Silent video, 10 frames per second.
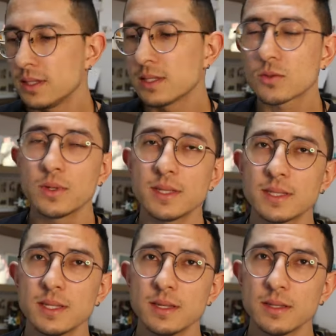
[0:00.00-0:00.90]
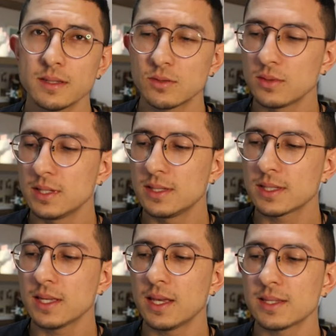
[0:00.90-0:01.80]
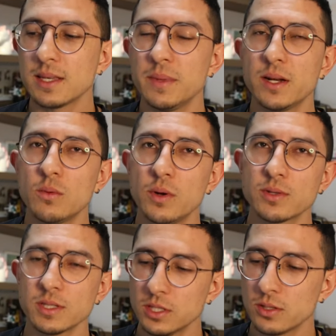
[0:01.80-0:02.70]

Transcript: excluem-se estudantes que receberão bolsas